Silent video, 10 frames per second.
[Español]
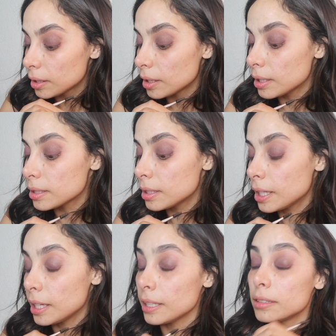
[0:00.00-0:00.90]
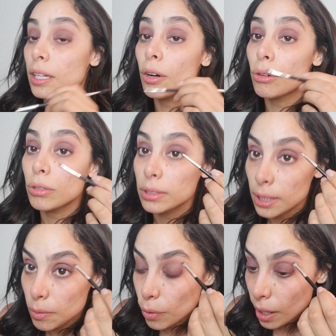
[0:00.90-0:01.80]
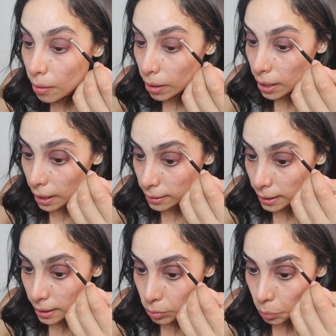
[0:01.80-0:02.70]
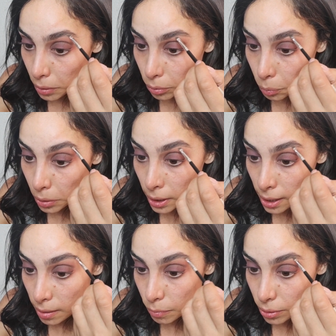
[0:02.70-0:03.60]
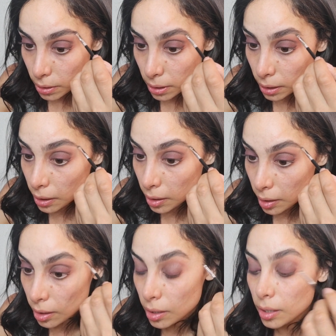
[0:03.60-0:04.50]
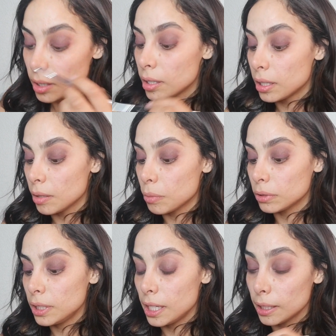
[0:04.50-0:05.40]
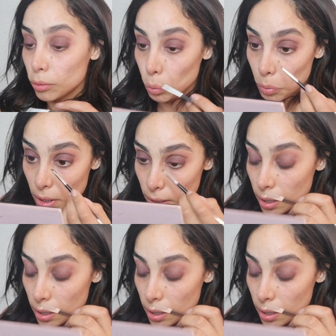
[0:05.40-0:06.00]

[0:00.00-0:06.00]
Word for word: este, este rollo que está de moda ahora de la ceja súper tupida, pues así. De por sí ya la tengo tupida.